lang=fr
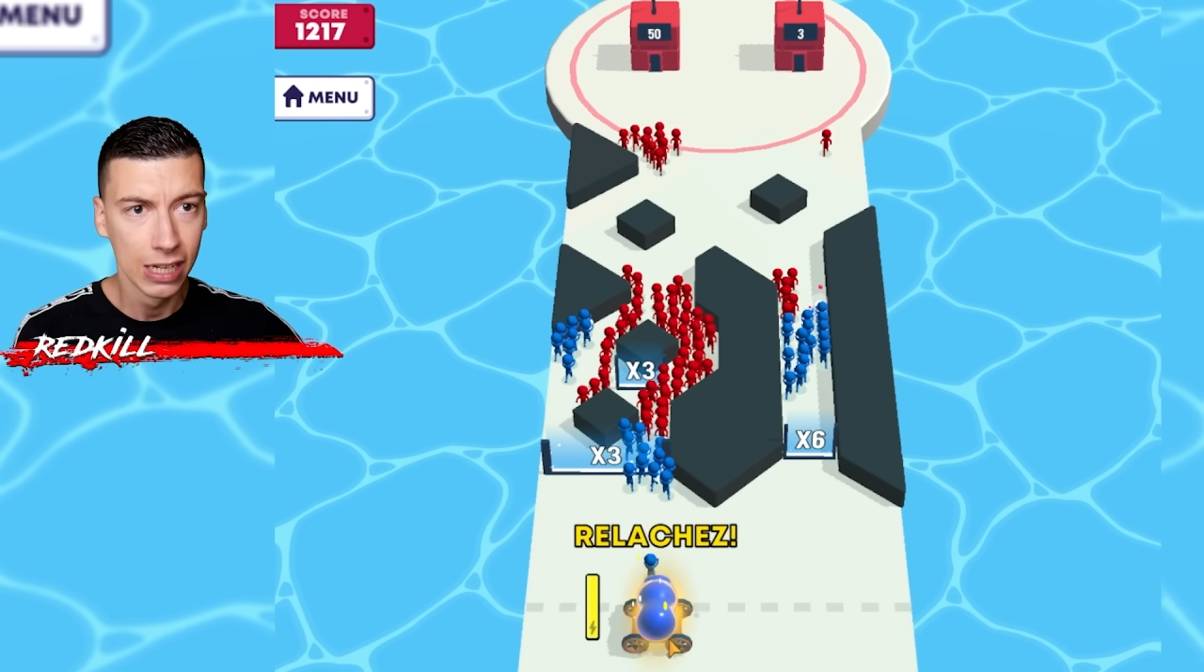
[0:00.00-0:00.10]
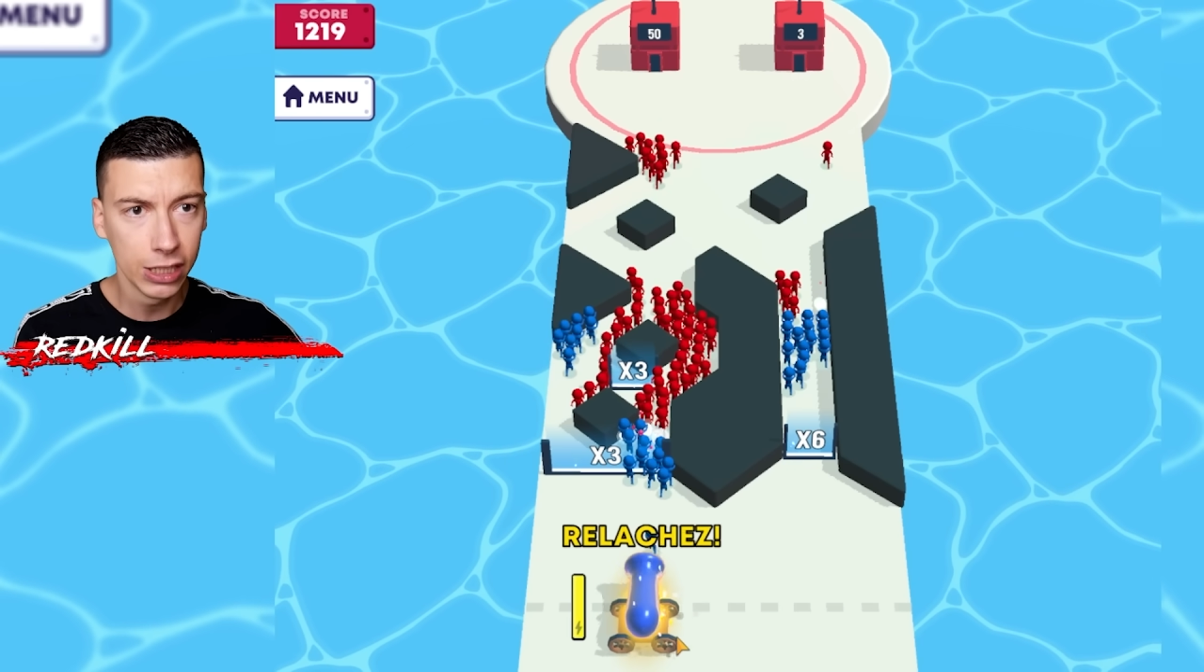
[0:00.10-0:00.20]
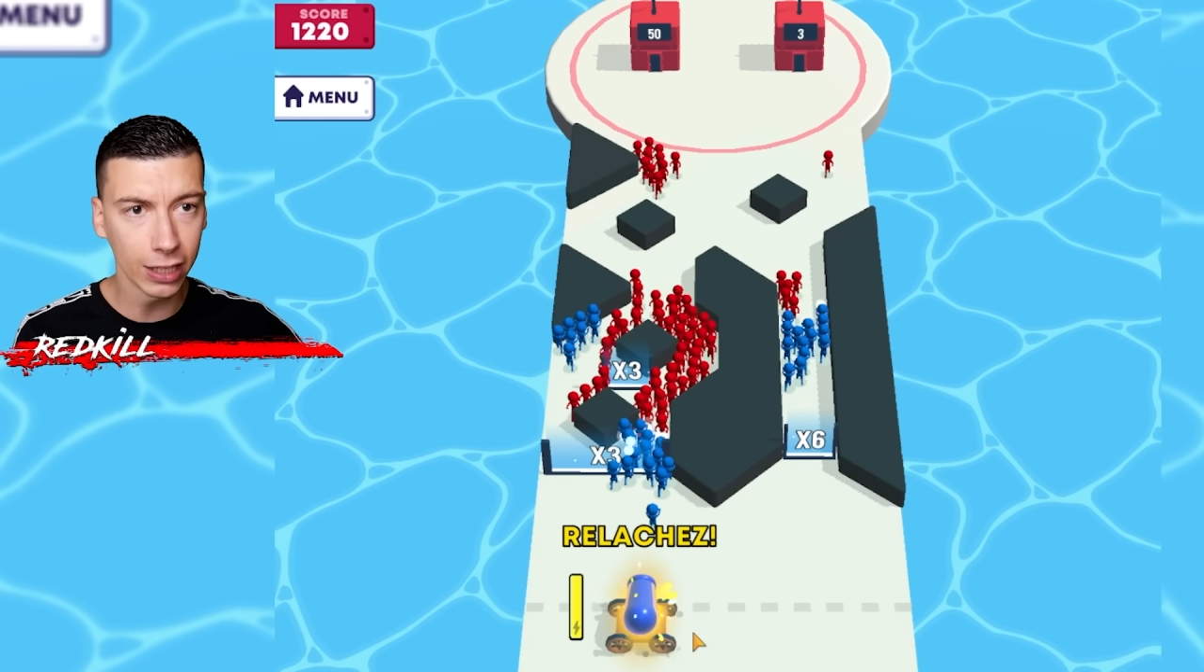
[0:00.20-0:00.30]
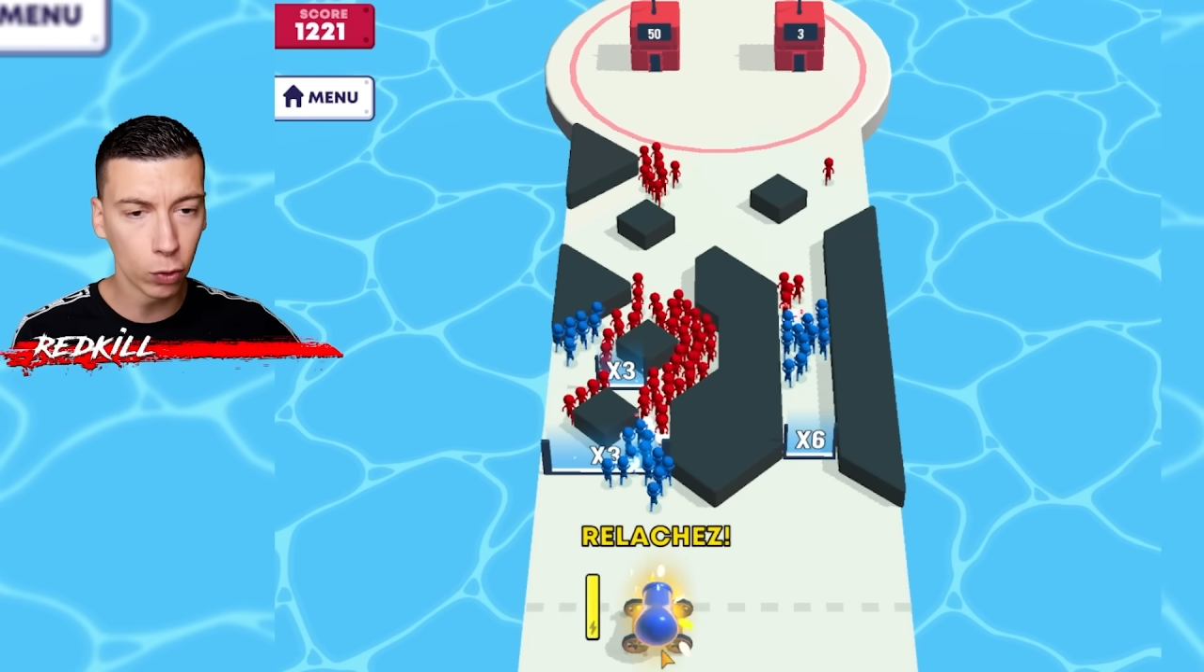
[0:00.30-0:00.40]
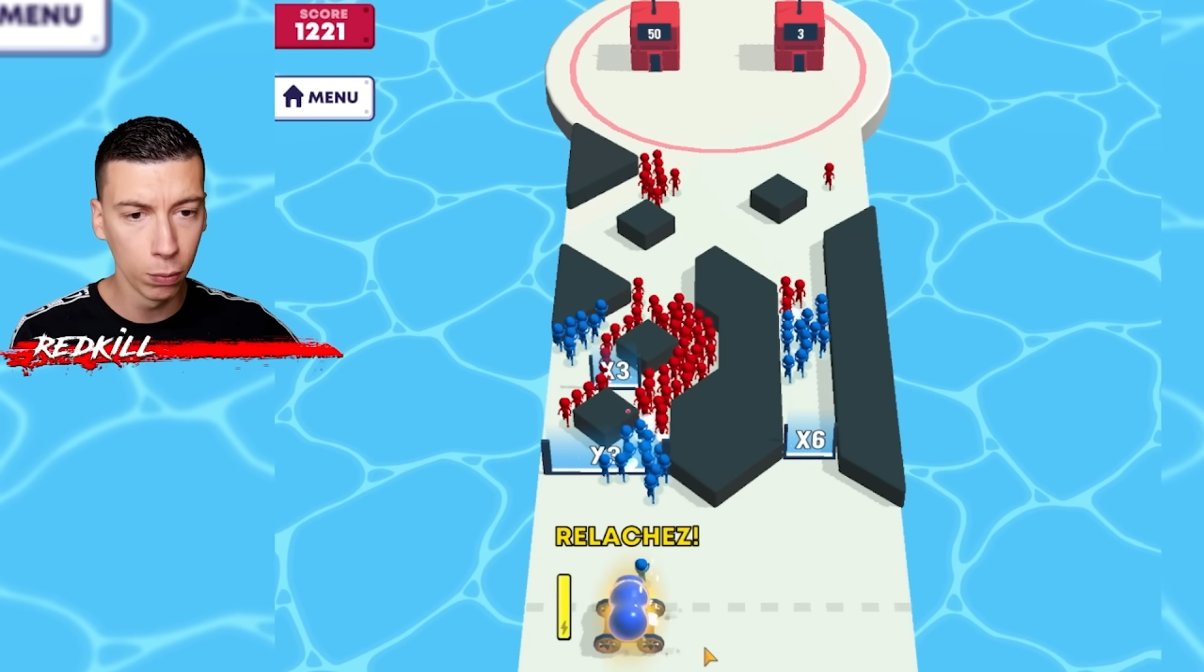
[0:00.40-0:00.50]
Il
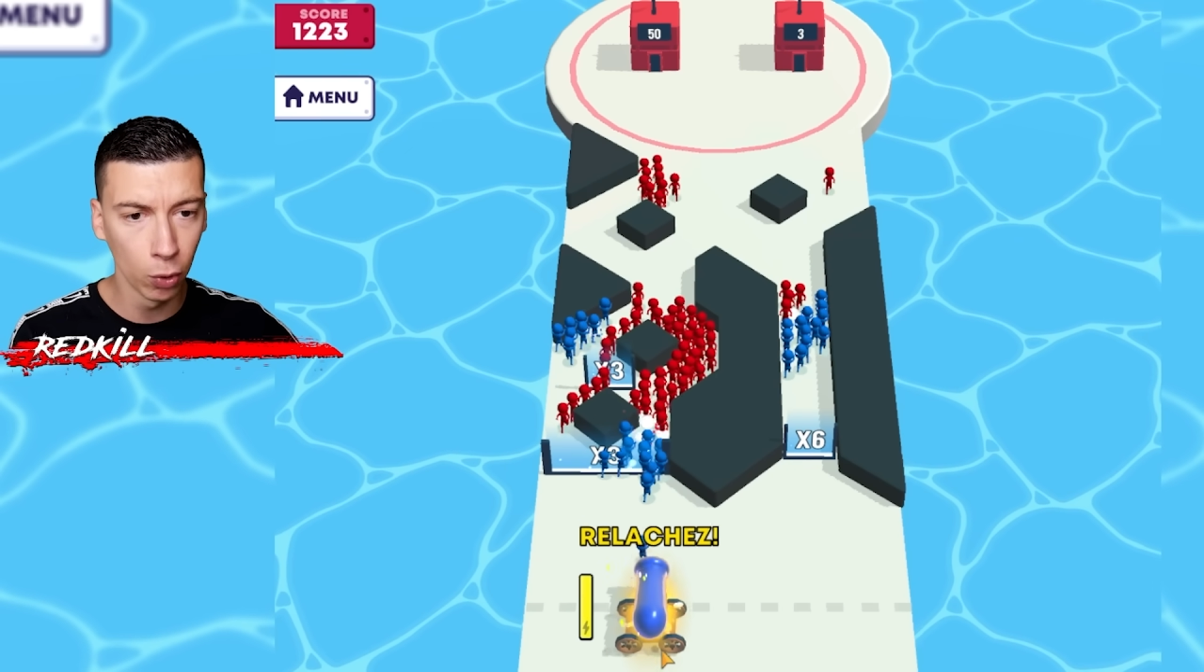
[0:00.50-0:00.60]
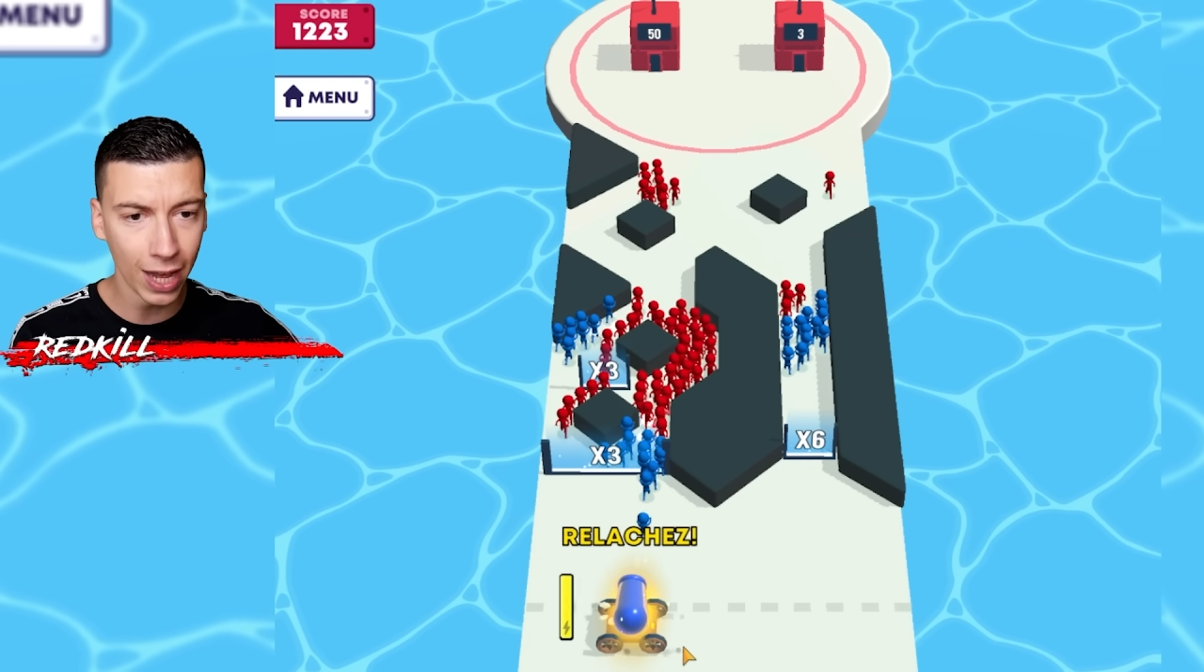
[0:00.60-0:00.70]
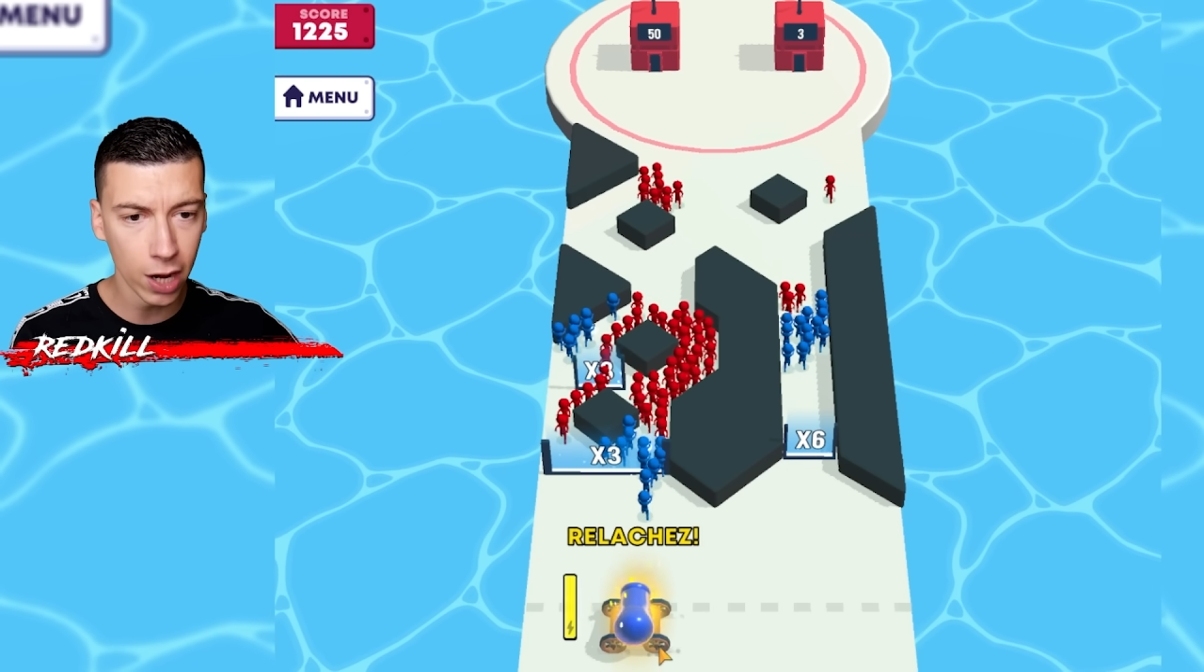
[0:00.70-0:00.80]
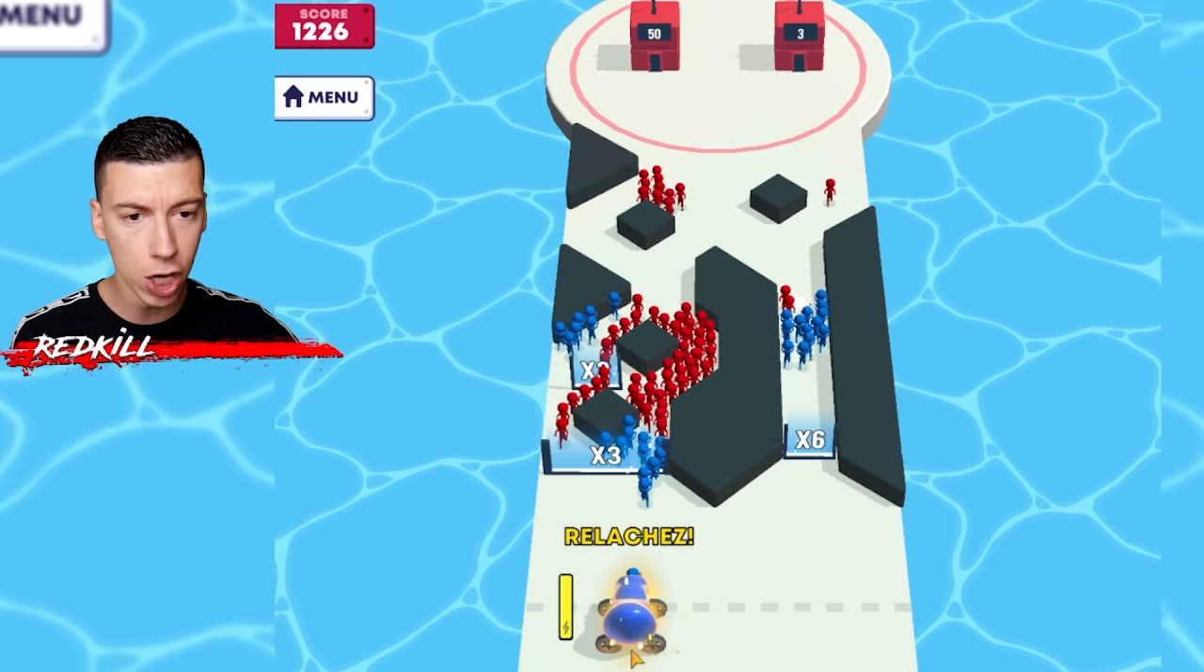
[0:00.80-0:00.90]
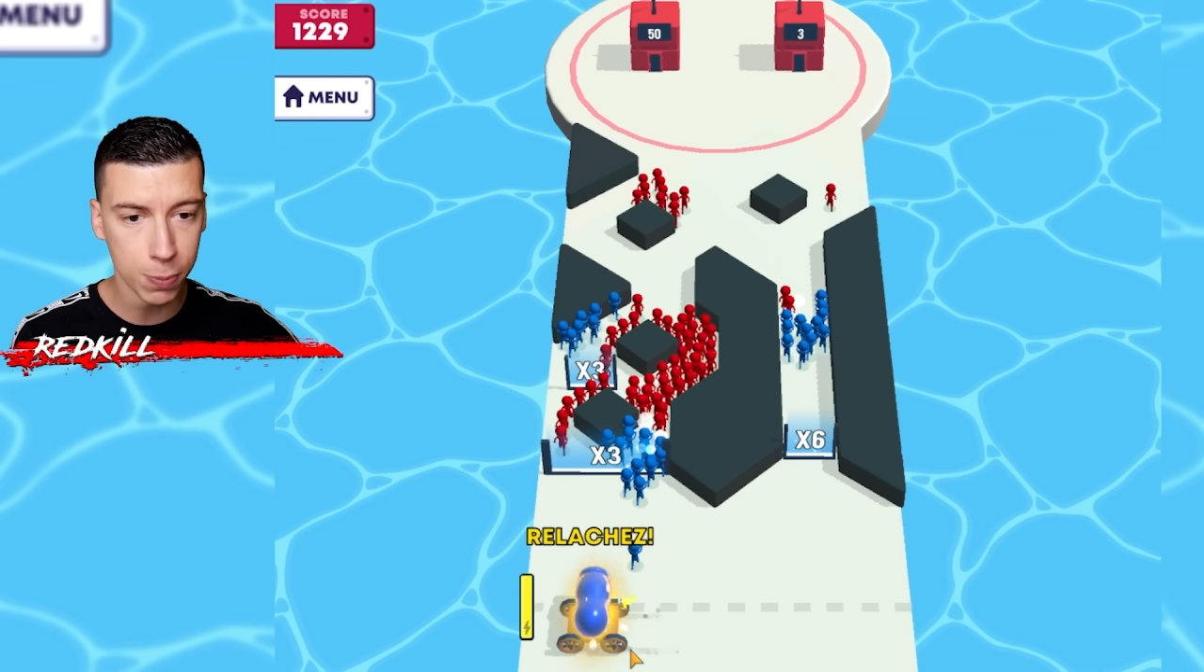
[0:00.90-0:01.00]
y a trop de monde
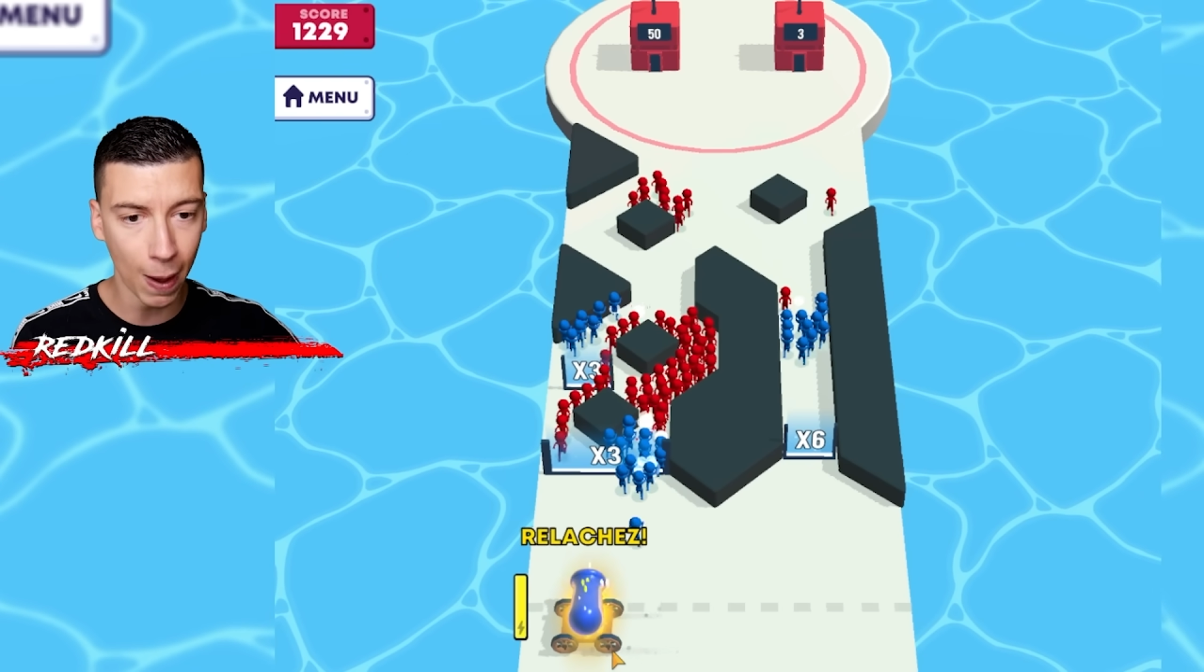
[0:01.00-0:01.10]
à gauche.